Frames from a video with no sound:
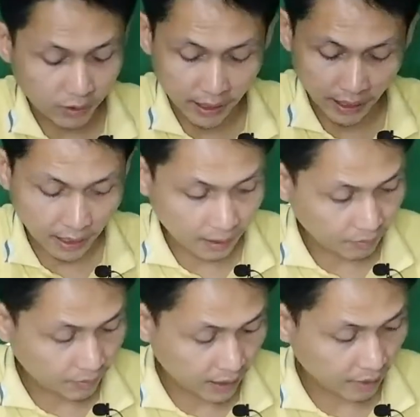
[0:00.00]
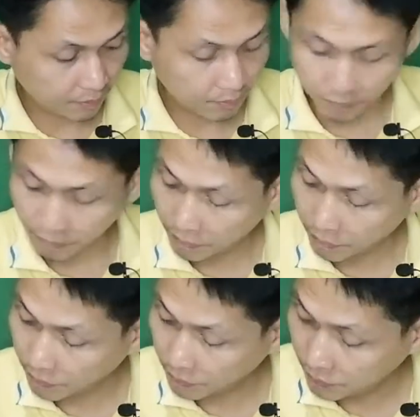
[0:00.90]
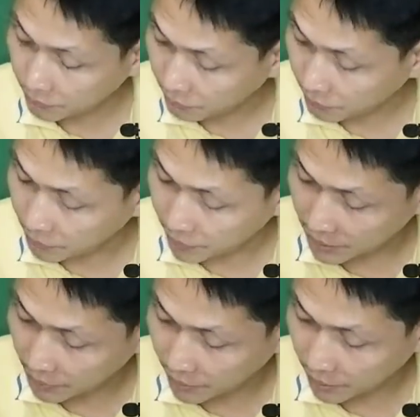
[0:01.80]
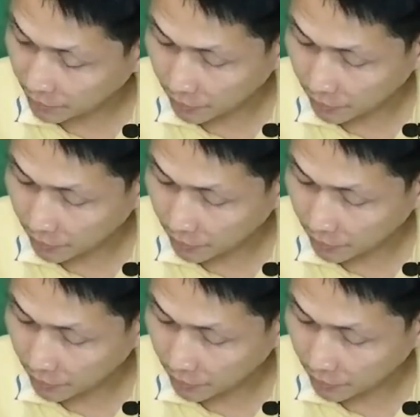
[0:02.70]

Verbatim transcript: ใช้นะครับใช้เป็นประจำนะครับ